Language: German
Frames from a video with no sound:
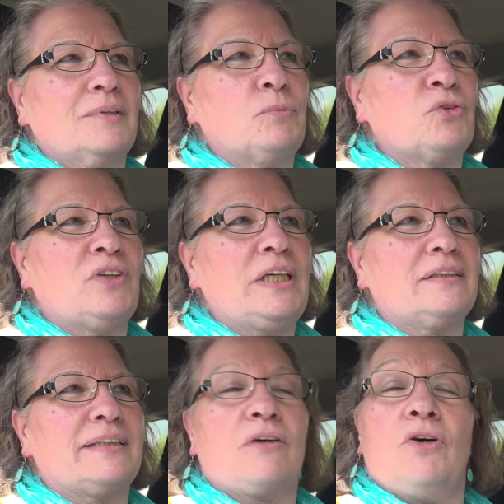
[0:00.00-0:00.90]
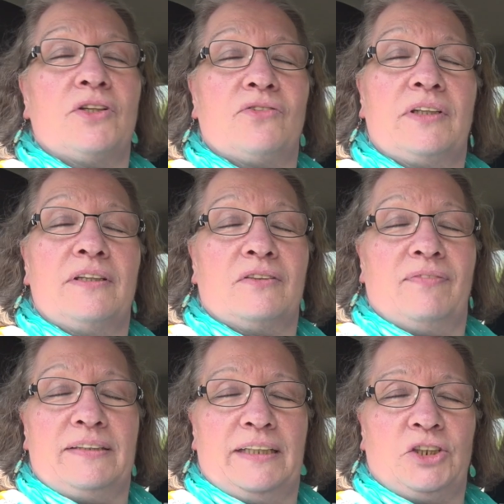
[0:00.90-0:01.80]
Die Musik, der Gottesdienst
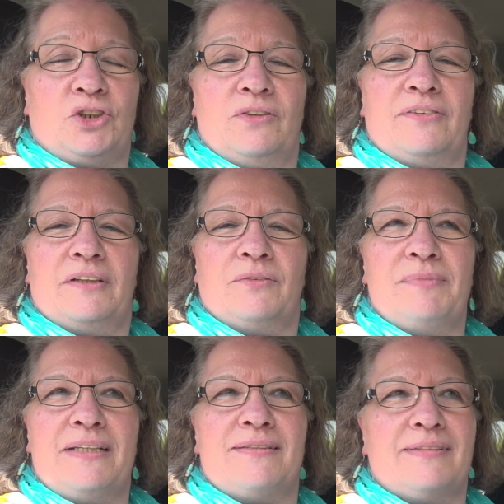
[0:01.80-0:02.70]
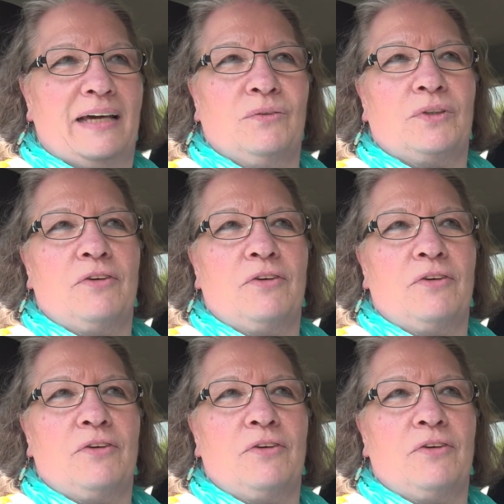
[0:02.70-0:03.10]
war sehr schön, das hat mir sehr gut